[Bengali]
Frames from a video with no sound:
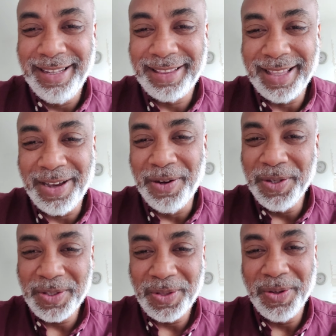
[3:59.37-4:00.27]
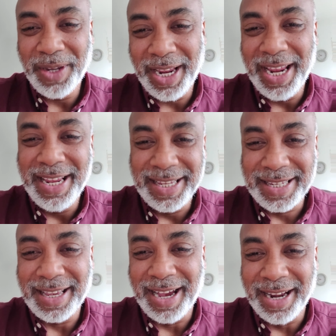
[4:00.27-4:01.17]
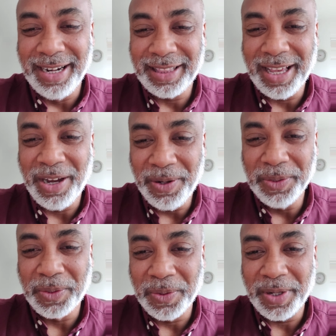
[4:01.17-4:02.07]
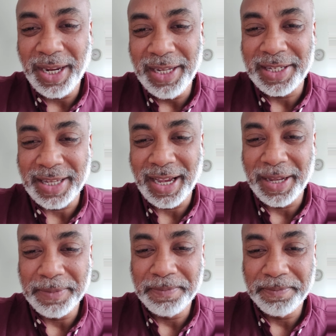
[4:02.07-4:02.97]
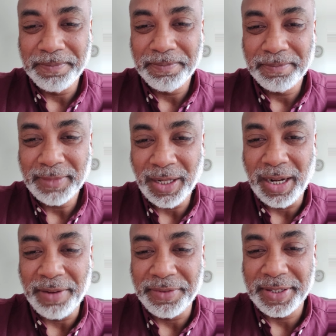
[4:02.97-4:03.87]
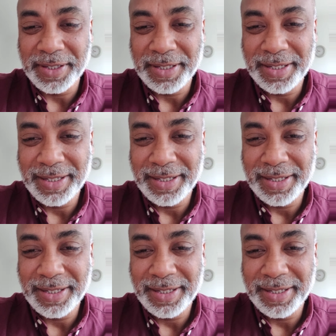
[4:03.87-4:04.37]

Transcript: নেতা হস্ত এইসা নেতা হও তো এইসা আল্লাহ হাফেজ